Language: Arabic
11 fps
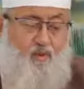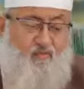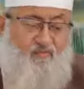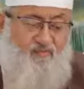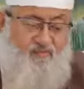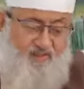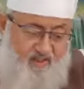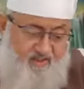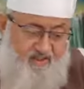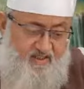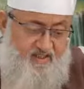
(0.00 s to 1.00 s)

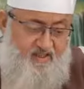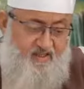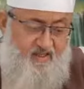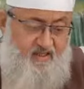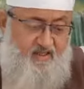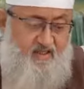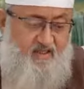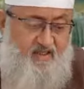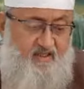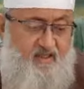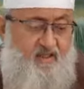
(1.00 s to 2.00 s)
كفرت
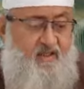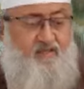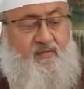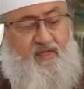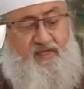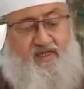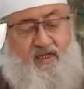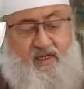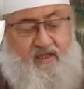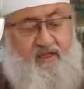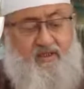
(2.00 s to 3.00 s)
الصغائر
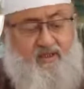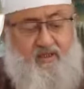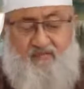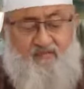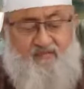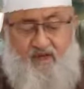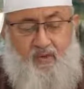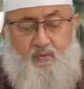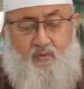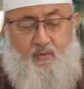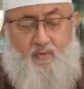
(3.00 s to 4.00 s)
فإنها لا
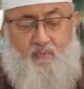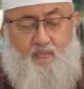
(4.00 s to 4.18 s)
تنفعه